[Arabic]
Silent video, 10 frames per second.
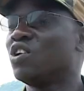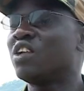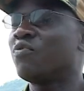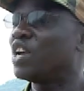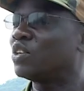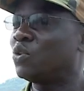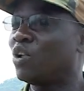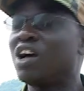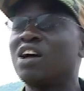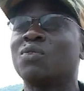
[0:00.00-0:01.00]
كندا
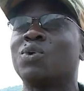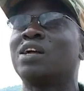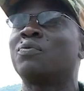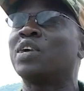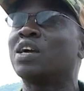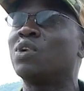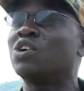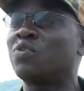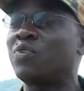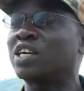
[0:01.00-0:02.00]
الواسعة في تطوير
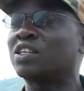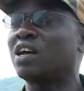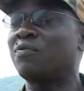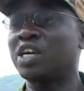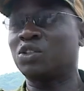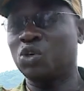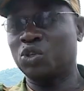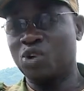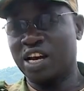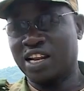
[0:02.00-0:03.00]
الطاقة
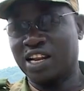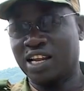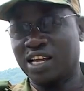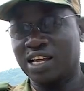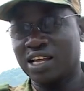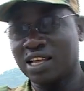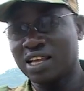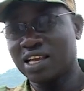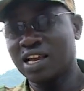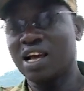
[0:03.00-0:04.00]
المتجددة
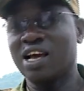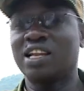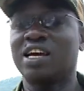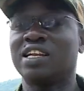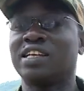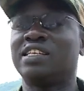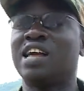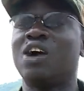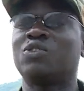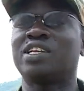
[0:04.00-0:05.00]
وأشاد بعمل إثيوبيا
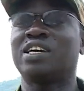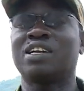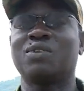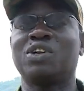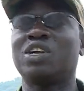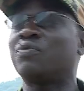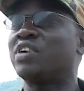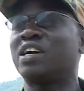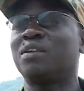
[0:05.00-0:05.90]
المشجع في إدارة